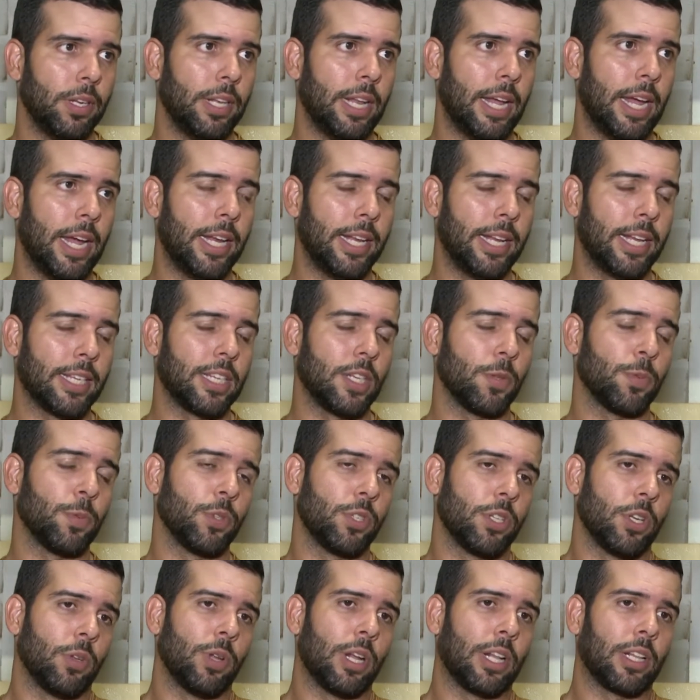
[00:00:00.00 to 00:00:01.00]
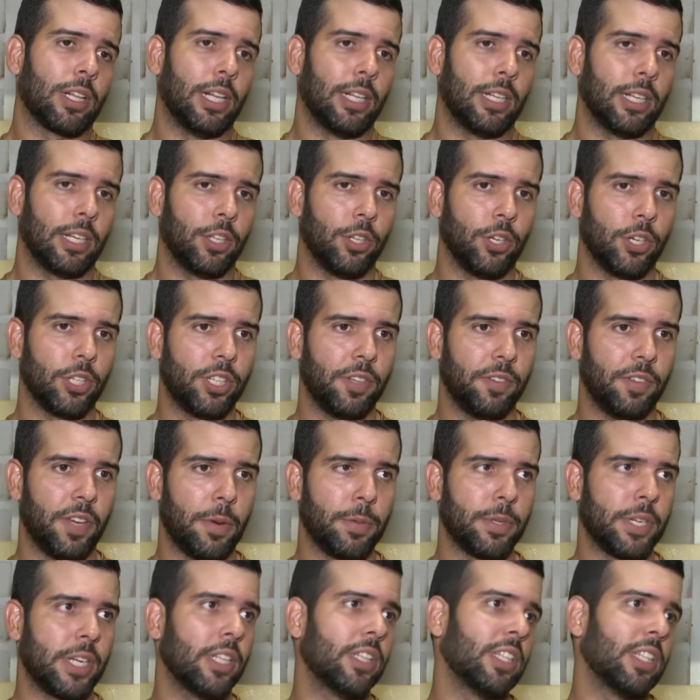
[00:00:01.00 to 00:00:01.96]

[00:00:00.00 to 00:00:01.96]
Né, e nessa expulsão do atleta que nós tivemos,